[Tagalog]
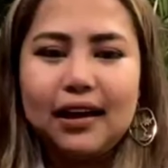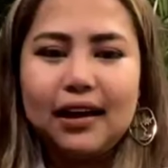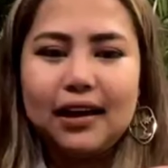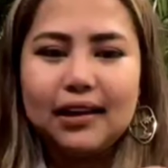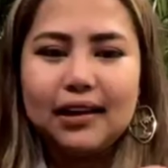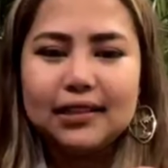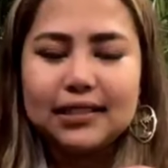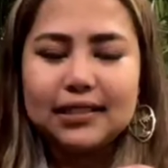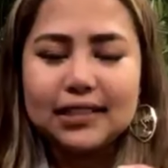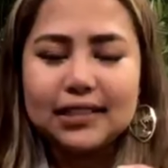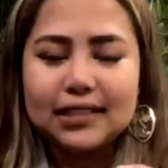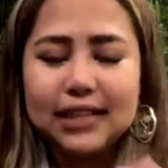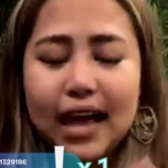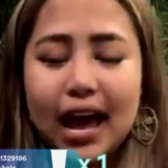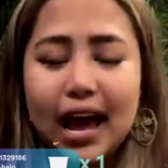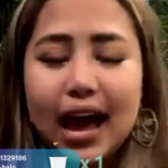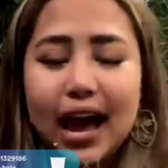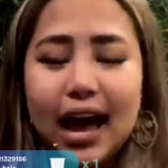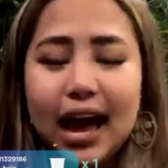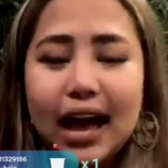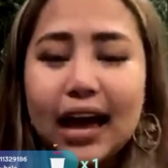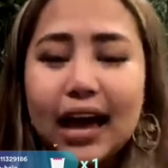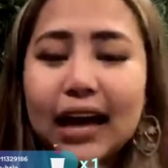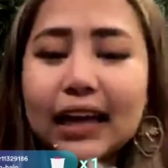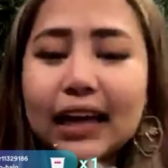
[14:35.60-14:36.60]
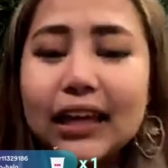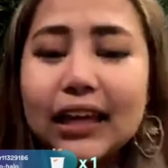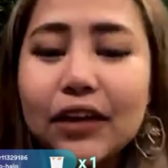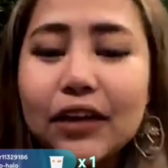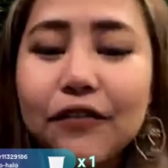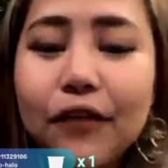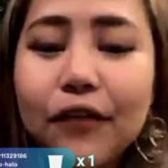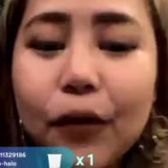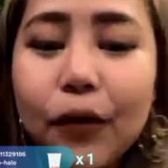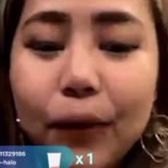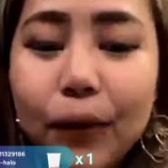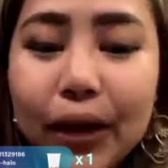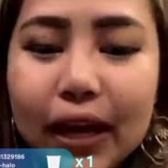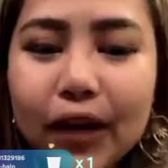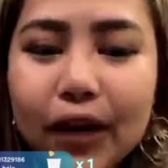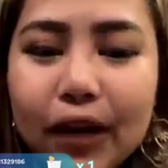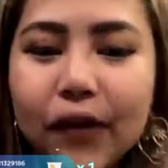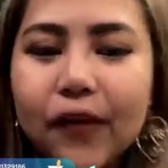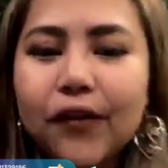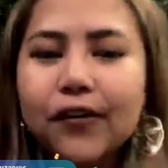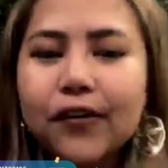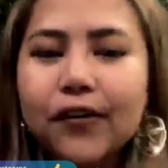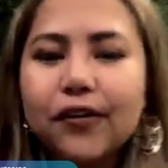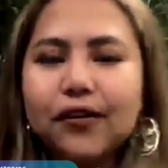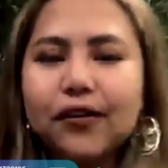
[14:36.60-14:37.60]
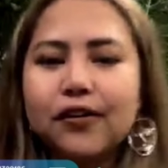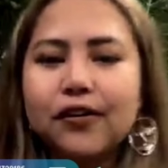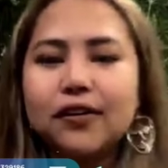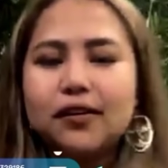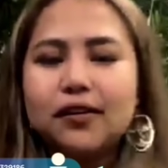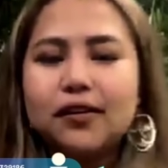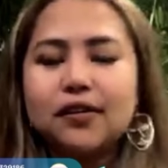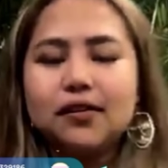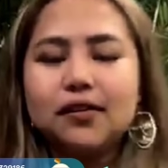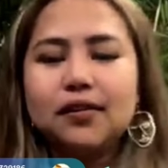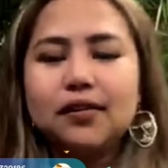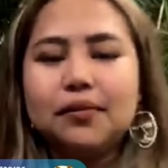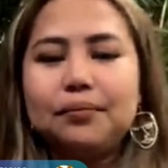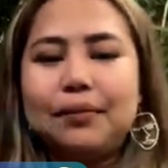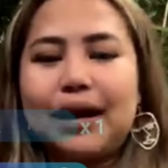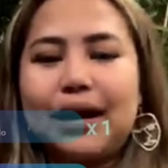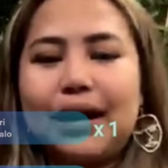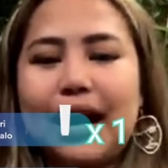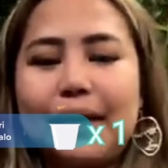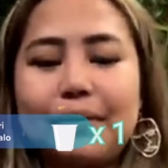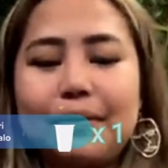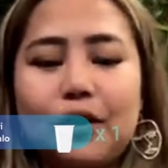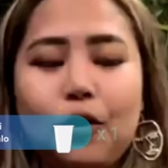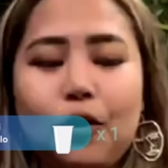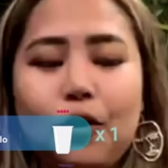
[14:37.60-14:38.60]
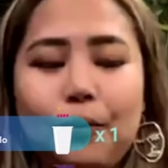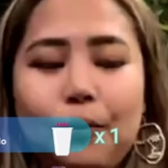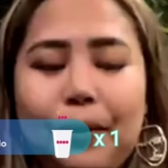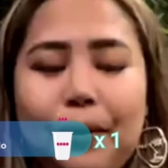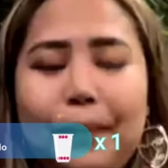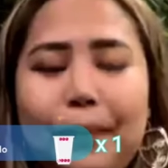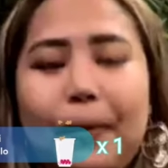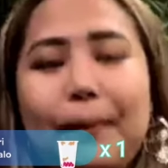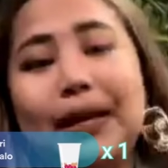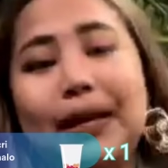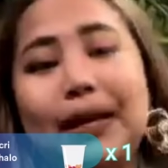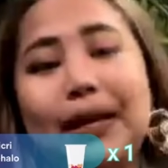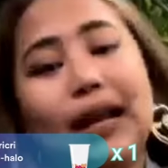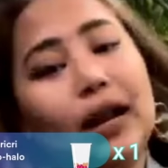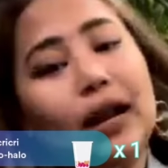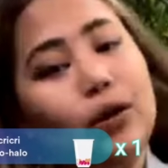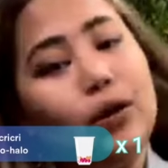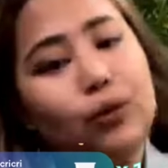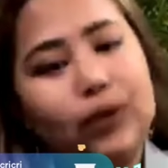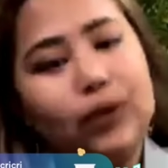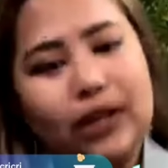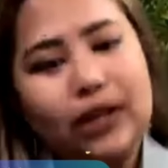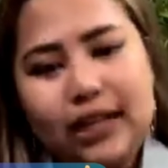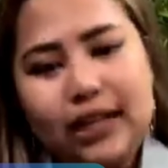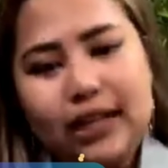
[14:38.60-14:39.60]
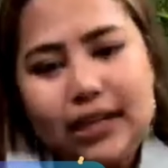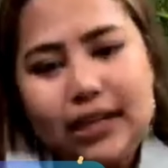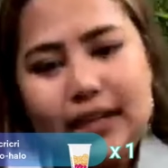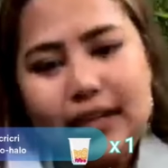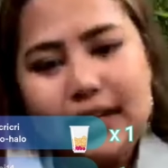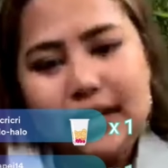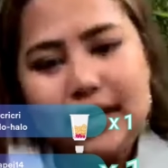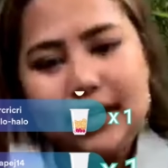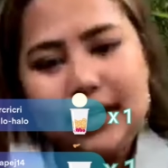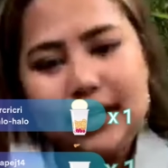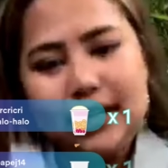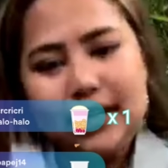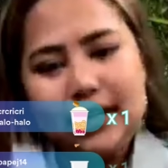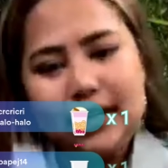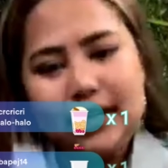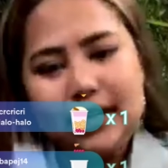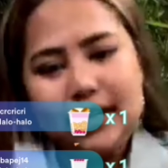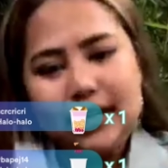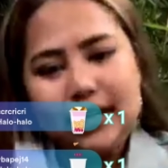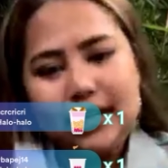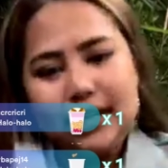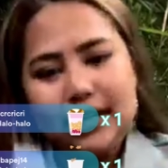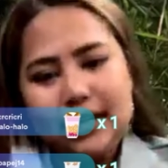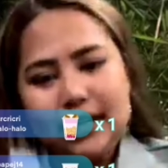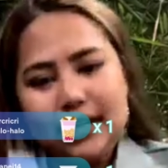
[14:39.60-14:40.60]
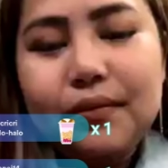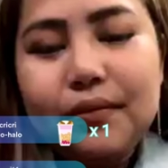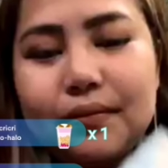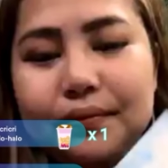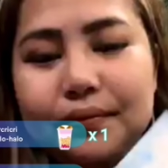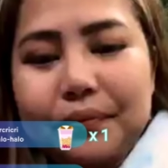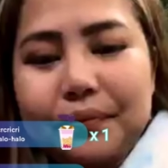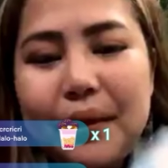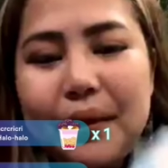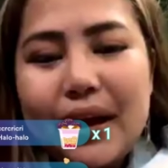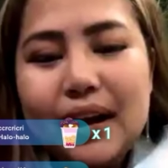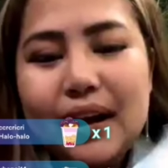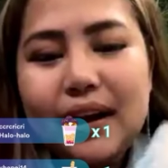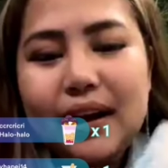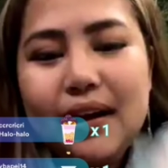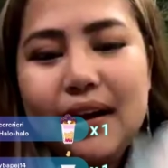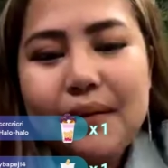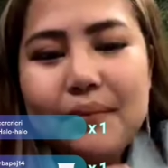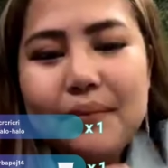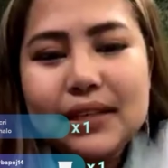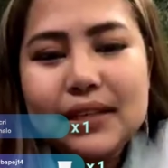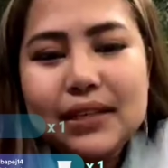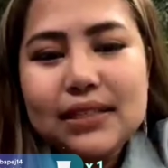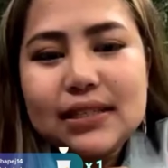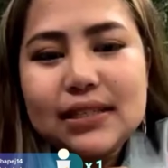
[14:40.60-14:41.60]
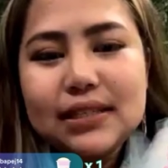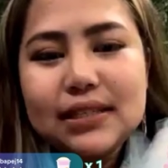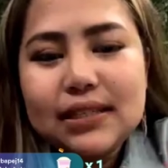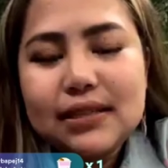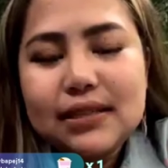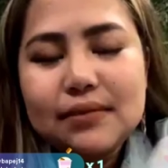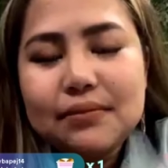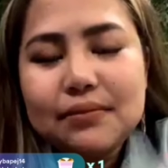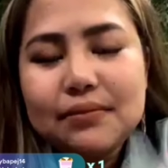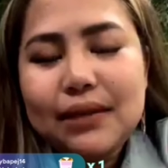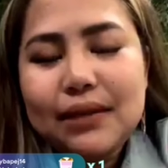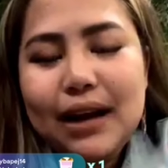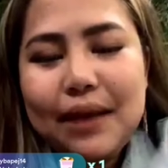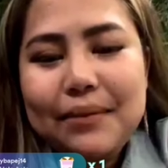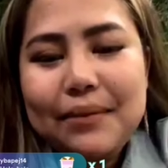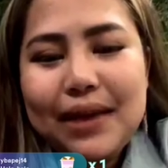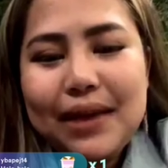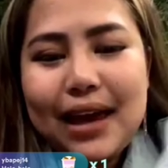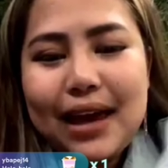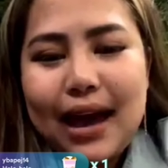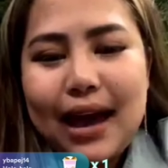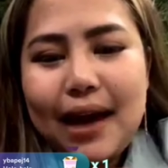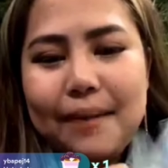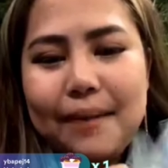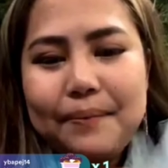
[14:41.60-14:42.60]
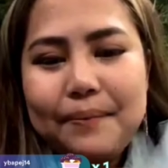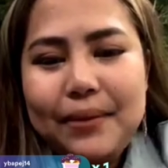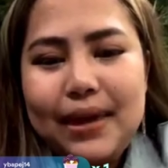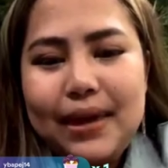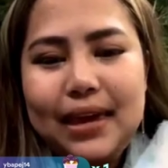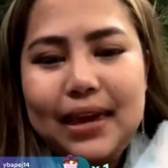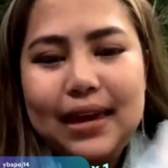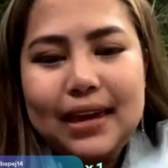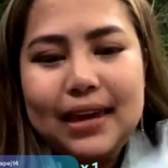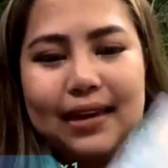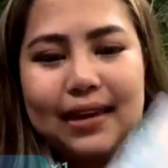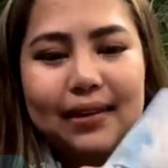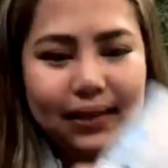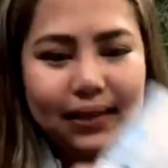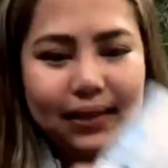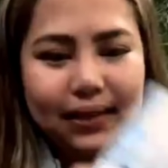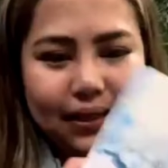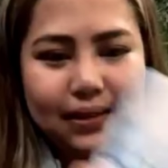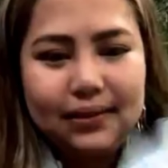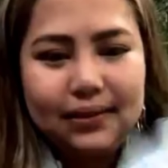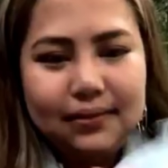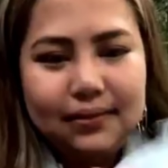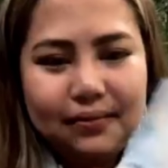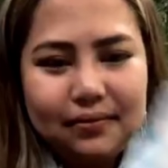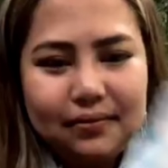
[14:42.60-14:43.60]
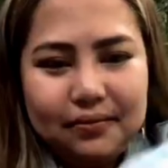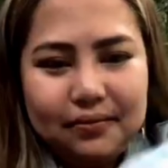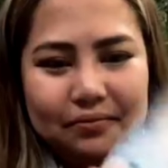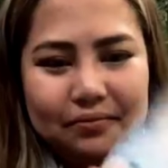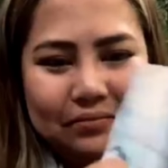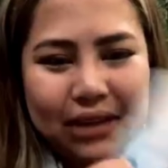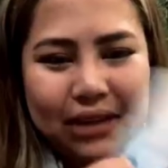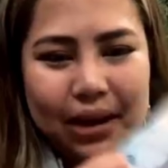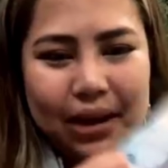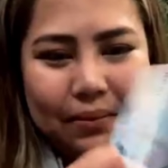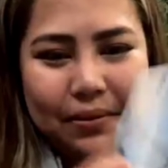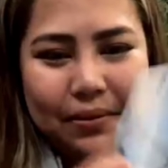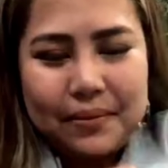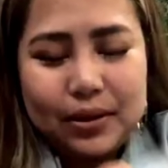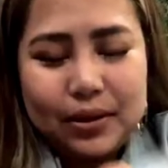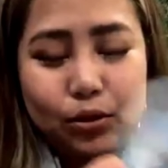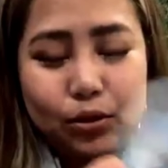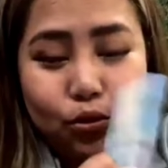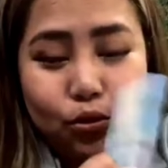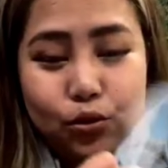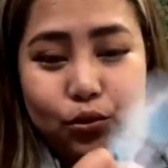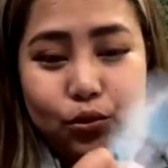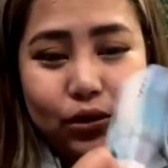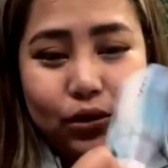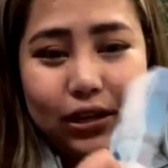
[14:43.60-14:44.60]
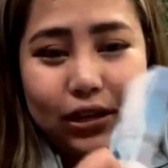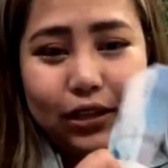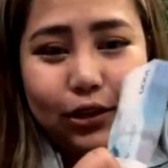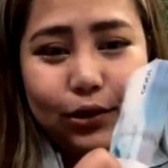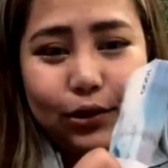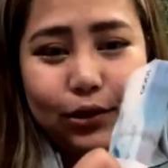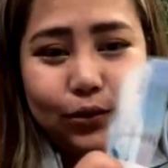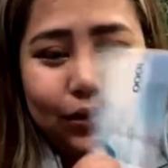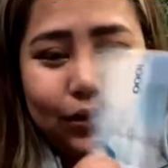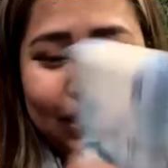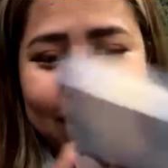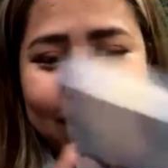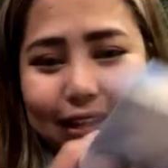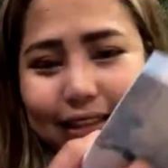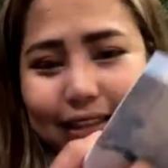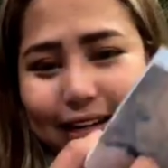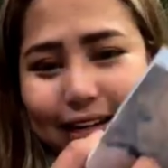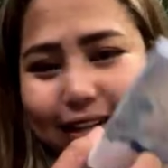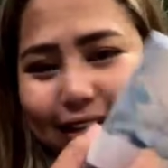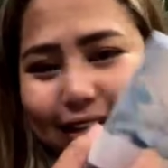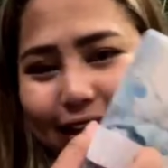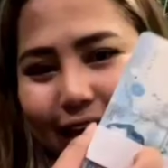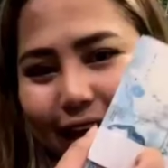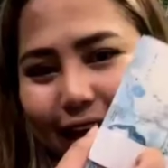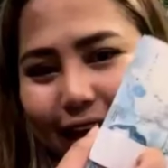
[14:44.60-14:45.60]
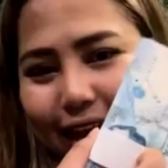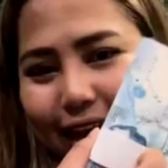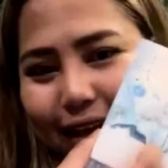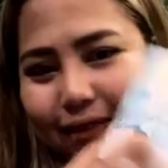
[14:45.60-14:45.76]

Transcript: sa giveaway ko marami akong papapanalunin para mas maraming happy. Maraming matulungan yung 100k.